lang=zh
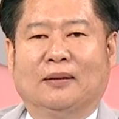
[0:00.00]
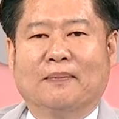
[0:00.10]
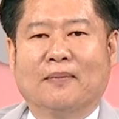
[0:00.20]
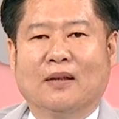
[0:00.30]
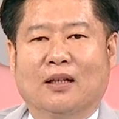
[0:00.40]
的，
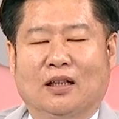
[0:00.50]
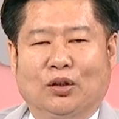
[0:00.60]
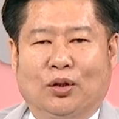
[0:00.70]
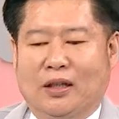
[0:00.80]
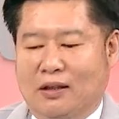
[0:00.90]

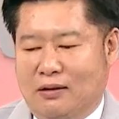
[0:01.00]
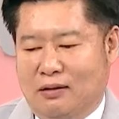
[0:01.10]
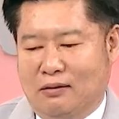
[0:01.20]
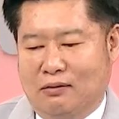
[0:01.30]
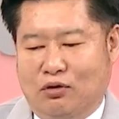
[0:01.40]
很多人
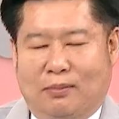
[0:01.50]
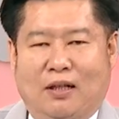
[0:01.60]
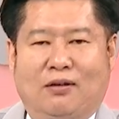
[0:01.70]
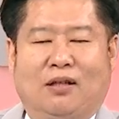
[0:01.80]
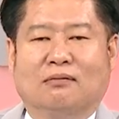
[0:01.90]
赚不
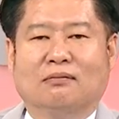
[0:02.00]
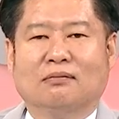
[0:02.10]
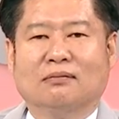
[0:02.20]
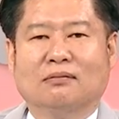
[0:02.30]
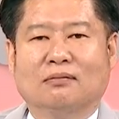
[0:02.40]
到钱。
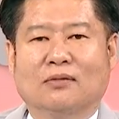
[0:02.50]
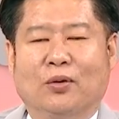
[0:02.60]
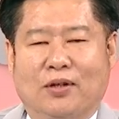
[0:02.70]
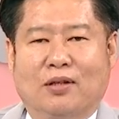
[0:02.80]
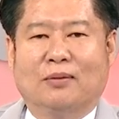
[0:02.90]

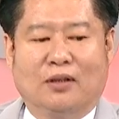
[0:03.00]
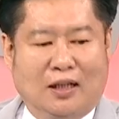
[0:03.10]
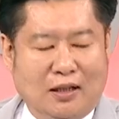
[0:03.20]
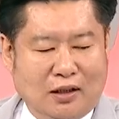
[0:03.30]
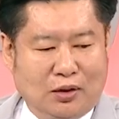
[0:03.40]
为什么？
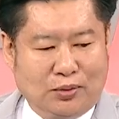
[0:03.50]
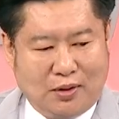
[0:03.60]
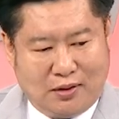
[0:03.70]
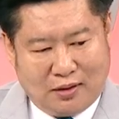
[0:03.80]
你看这个图就